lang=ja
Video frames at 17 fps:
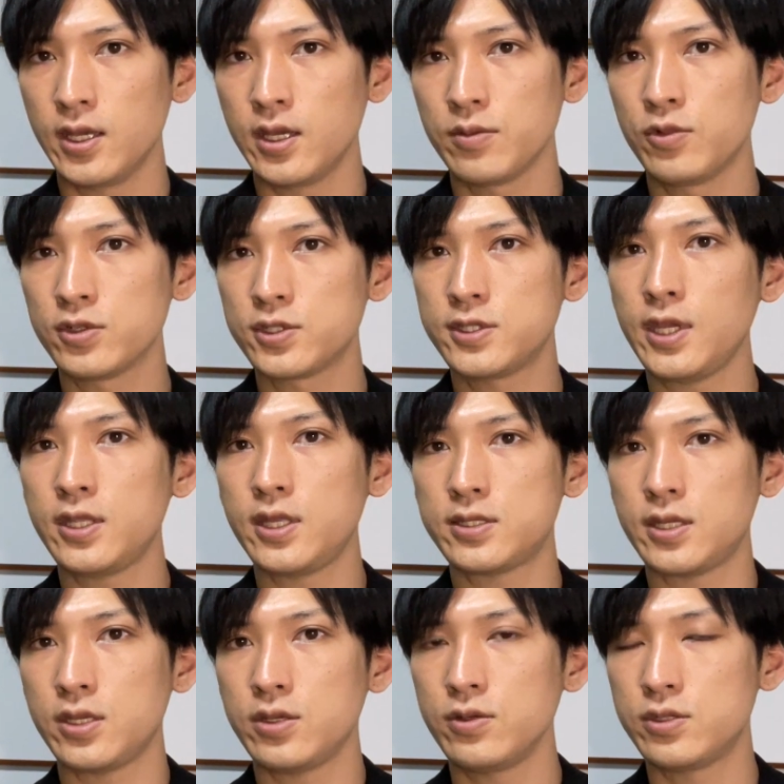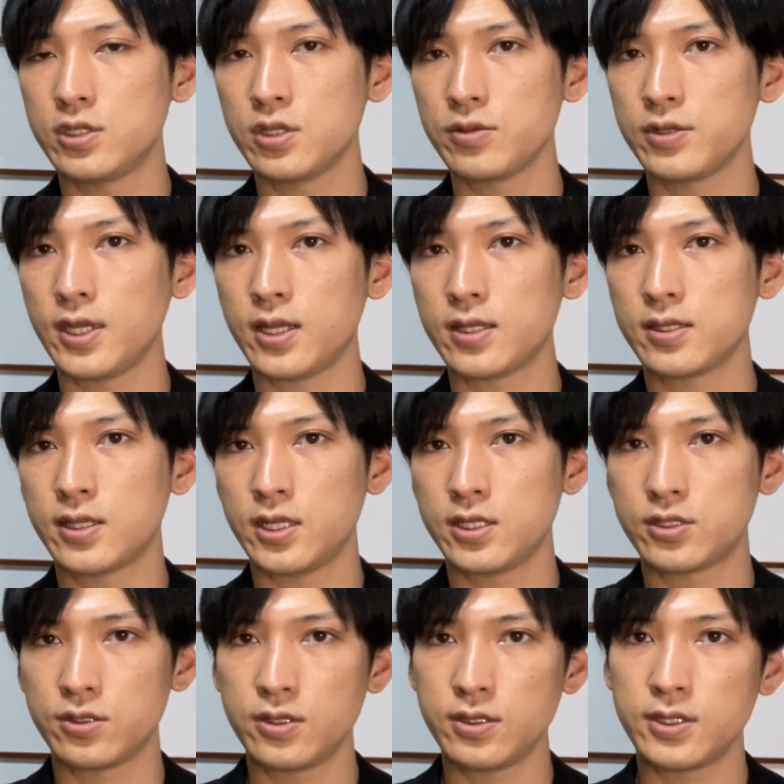もうすでにですね、YouTube であったり
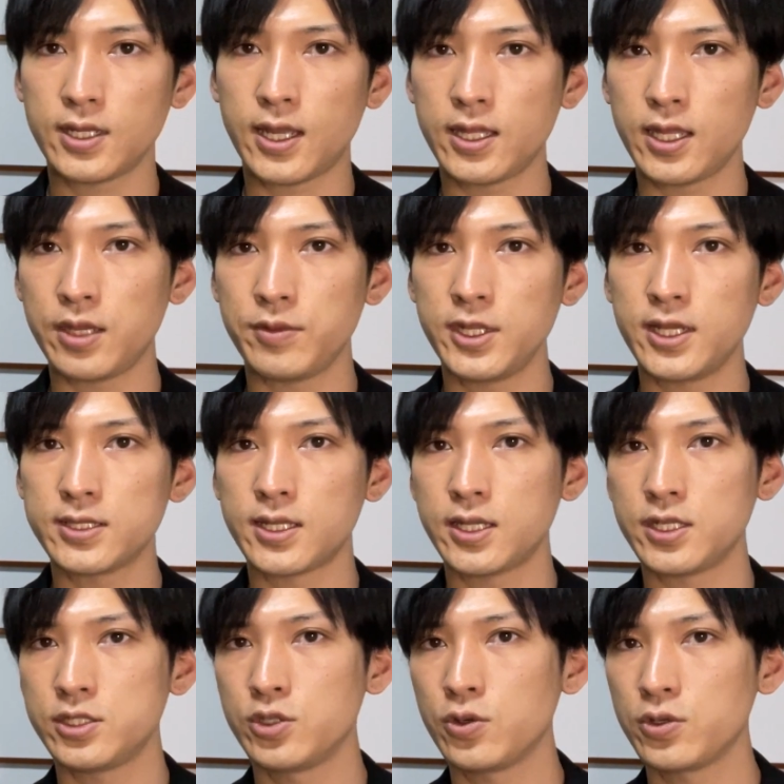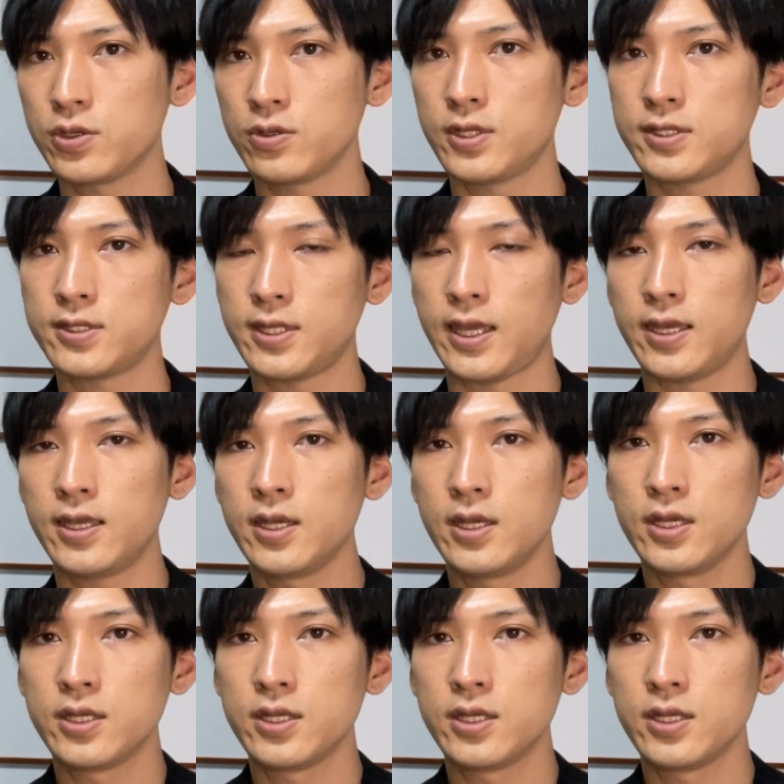Twitter で皆さんに状況をですね、